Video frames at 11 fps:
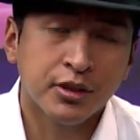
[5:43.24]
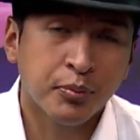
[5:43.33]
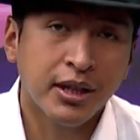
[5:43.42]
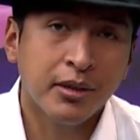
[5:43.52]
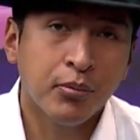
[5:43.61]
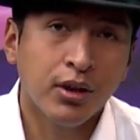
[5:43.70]

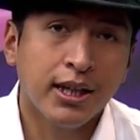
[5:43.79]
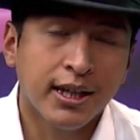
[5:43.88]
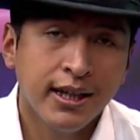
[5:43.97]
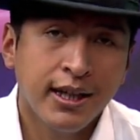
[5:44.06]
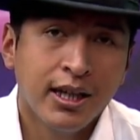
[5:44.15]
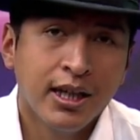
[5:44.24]
puedan volar
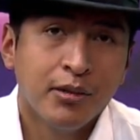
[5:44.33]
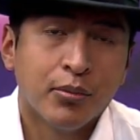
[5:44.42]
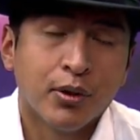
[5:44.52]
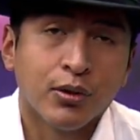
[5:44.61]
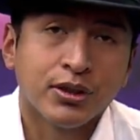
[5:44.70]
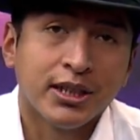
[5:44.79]

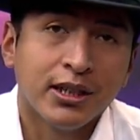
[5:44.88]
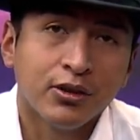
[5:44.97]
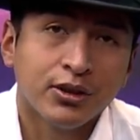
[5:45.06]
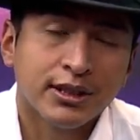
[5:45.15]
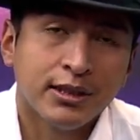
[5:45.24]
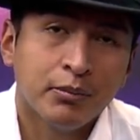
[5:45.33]
por los
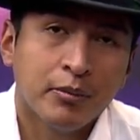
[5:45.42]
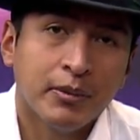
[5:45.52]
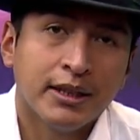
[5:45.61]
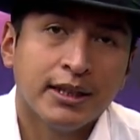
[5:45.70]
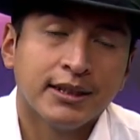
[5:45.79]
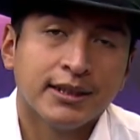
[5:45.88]
cielos,
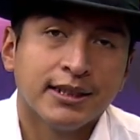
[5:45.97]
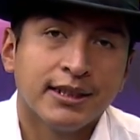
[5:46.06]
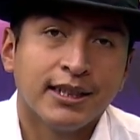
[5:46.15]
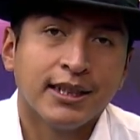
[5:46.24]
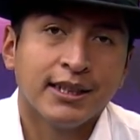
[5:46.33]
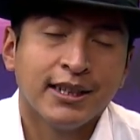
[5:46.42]
simplemente
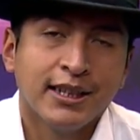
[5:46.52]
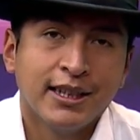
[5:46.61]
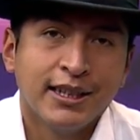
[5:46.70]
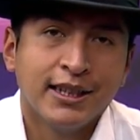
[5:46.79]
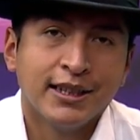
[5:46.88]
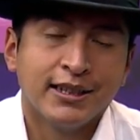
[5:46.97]
necesitan
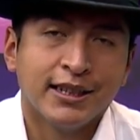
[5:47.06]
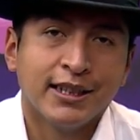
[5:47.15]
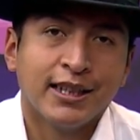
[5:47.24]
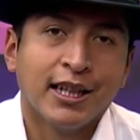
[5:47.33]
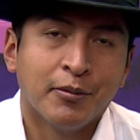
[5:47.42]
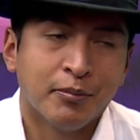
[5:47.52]

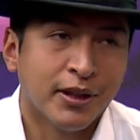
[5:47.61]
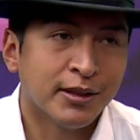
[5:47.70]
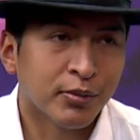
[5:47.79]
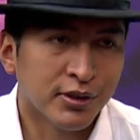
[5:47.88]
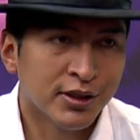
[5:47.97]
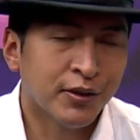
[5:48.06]
tener la
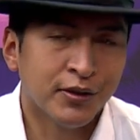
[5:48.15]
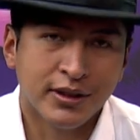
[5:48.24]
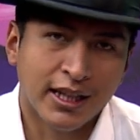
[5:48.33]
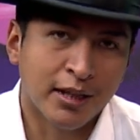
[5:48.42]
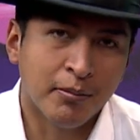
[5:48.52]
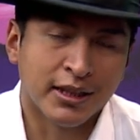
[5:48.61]
predisposición
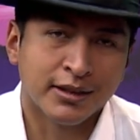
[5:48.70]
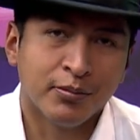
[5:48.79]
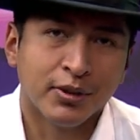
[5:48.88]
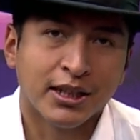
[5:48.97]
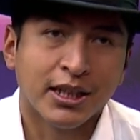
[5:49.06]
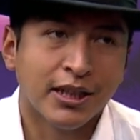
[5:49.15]
nada más. Me
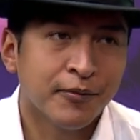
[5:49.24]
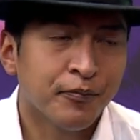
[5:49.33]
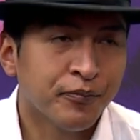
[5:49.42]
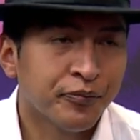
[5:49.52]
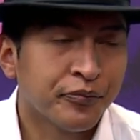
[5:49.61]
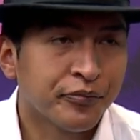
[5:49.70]
porque... que
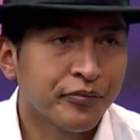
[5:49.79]
también van a